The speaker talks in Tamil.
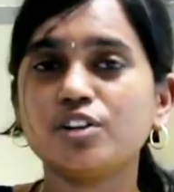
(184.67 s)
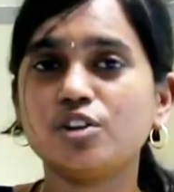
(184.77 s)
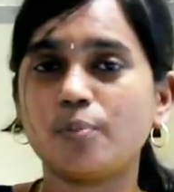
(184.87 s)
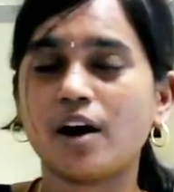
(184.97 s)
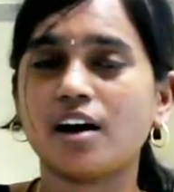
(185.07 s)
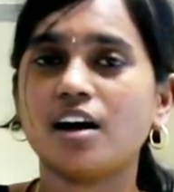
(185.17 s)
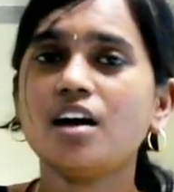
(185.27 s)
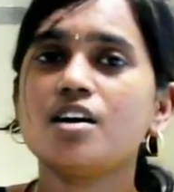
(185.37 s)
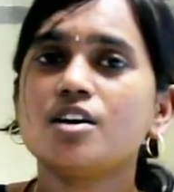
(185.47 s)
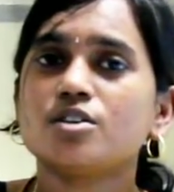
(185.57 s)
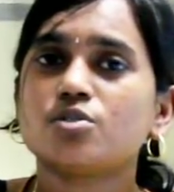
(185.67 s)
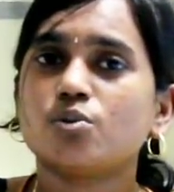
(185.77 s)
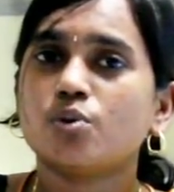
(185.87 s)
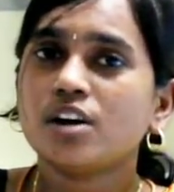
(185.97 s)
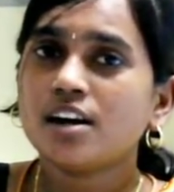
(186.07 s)
இருந்திருப்பாங்க ஸோ
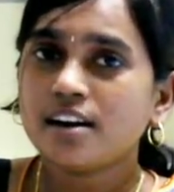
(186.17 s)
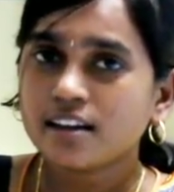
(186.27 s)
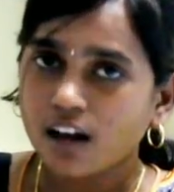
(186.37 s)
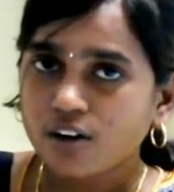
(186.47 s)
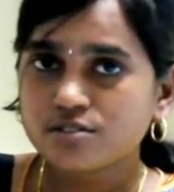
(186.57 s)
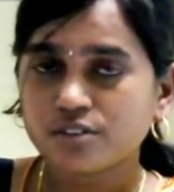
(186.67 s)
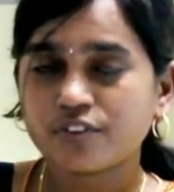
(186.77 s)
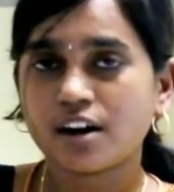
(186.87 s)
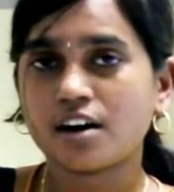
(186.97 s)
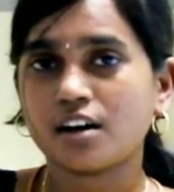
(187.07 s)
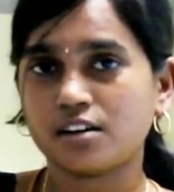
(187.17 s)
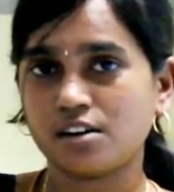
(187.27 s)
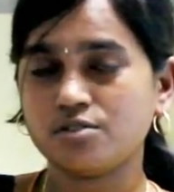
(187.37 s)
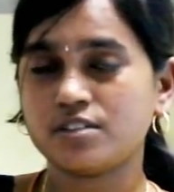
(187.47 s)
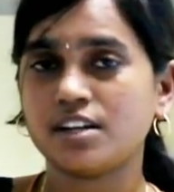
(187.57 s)
உங்களில் யாரும் சஃபர்
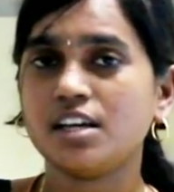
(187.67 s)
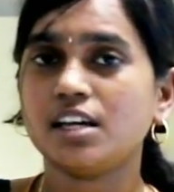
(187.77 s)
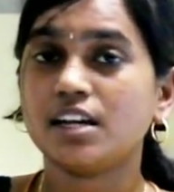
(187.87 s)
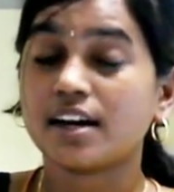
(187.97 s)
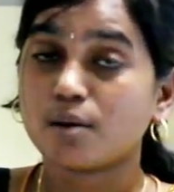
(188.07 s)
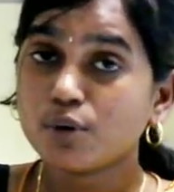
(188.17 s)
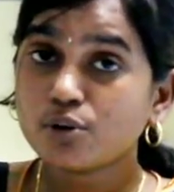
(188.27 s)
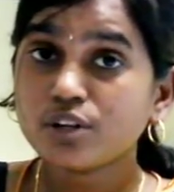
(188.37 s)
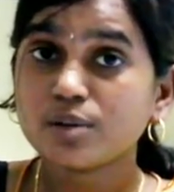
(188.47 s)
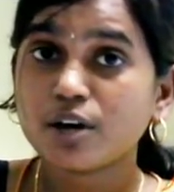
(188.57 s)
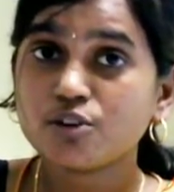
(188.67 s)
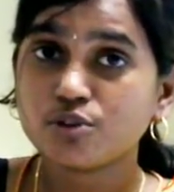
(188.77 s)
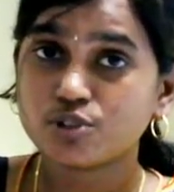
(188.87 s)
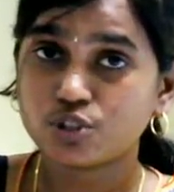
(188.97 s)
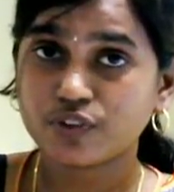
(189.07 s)
ஆனாங்கனாலும் சரி இல்லை நம்மளுக்கும் இந்த மாதிரி
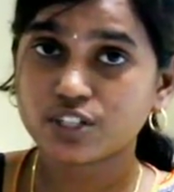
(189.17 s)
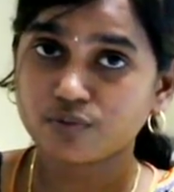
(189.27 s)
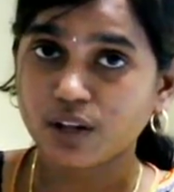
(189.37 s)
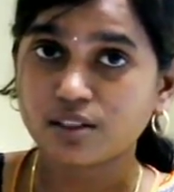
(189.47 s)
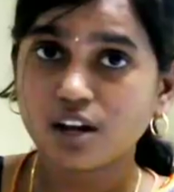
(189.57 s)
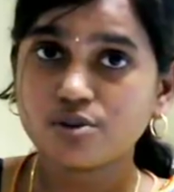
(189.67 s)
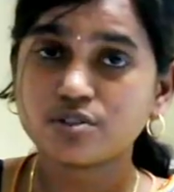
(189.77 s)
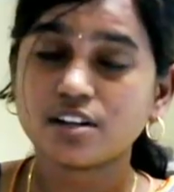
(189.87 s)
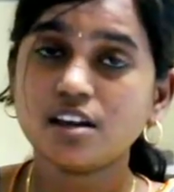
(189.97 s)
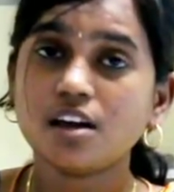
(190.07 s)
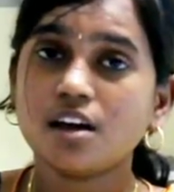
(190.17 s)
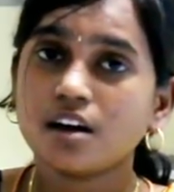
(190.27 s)
ஒரு சுச்சுவேஷன் வந்தாலும் சரி